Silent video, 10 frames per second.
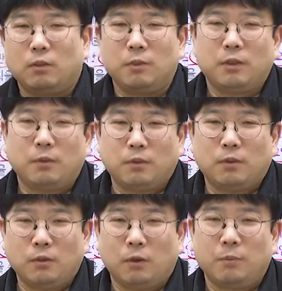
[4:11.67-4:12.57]
그러면 이제
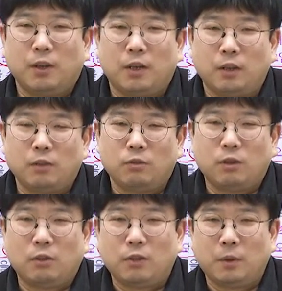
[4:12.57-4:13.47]
없잖아요.
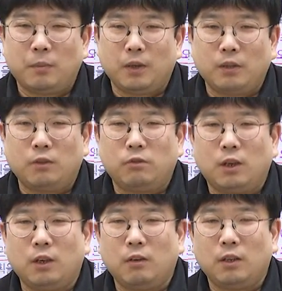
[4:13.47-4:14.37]
술하고 담배. 근데
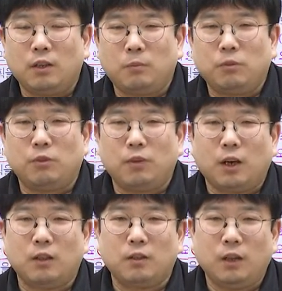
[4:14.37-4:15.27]
구하려고 하는데 불국사
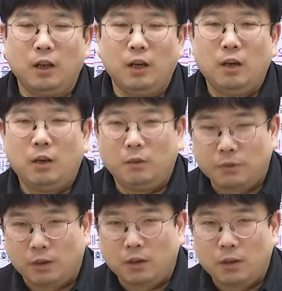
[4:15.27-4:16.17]
갔는데
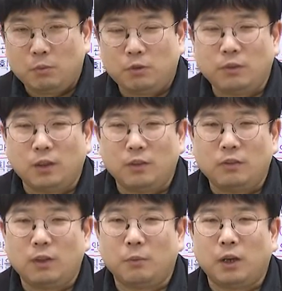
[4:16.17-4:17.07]
없어. 불국사
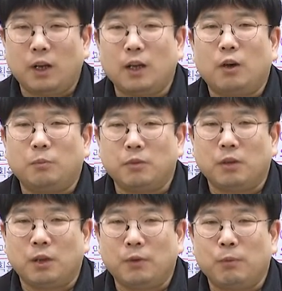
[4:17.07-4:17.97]
근처에 뭐야? 가게가 없는
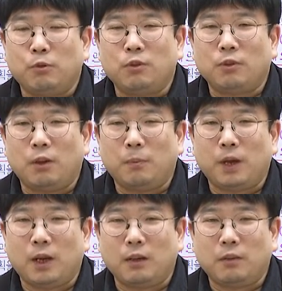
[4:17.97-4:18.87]
거야. 왜? 불국사 옆에
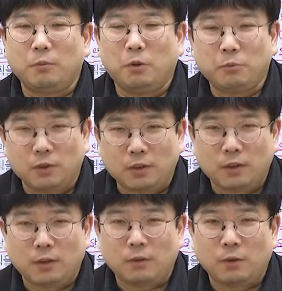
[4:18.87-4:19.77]
가게 있으면 엄청 잘
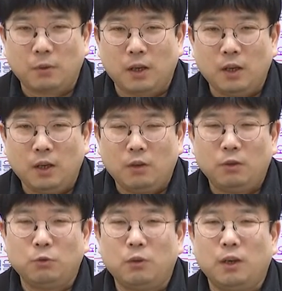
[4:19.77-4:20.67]
됐을 거야. 왜? 거기
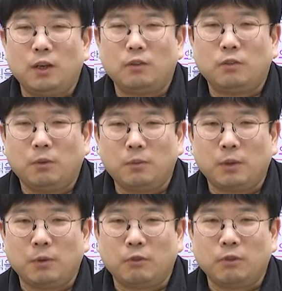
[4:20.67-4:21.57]
놀러 가는 애들 전부 다
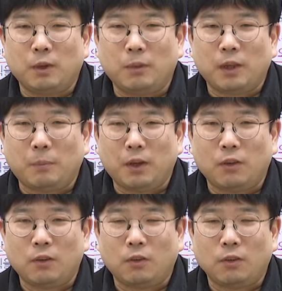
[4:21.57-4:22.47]
뭐야? 술, 담배 다
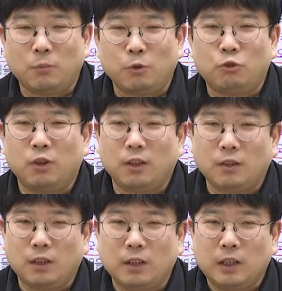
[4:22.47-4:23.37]
뺏겼는데 거기서 보충해야 될
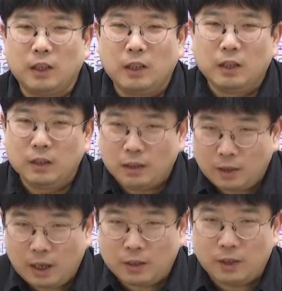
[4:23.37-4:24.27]
거 아니야. 근데
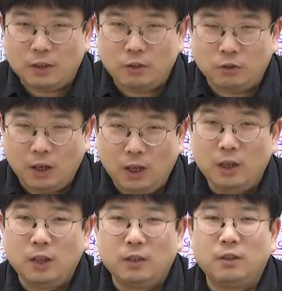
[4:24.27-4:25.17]
그게 안 되는 이유가
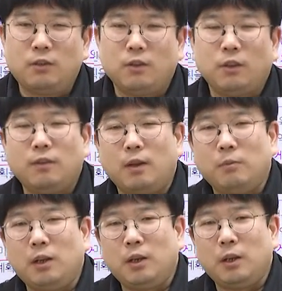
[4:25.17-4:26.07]
그 지역에
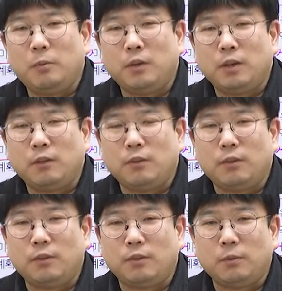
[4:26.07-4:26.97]
세븐일레븐이나
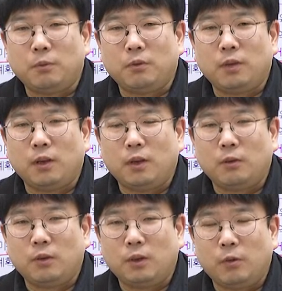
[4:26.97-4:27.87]
GS25시가
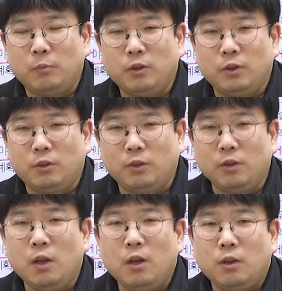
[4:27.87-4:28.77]
없는 이유는
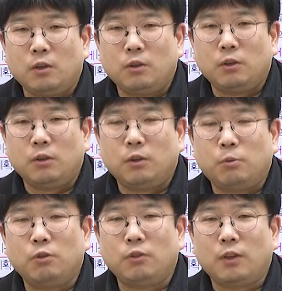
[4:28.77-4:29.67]
그
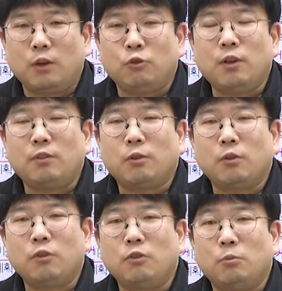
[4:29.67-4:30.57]
불국사가 유네스코
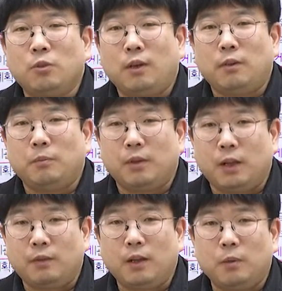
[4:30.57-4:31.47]
선정 문화재입니다.
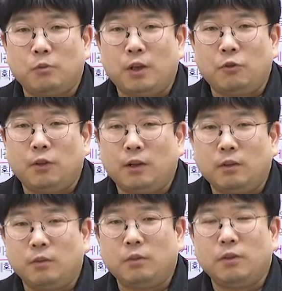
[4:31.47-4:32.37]
세계 문화유산.
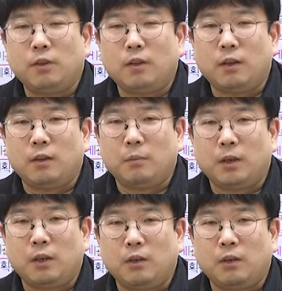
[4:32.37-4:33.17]
그럼 등재되어 있단 말이에요.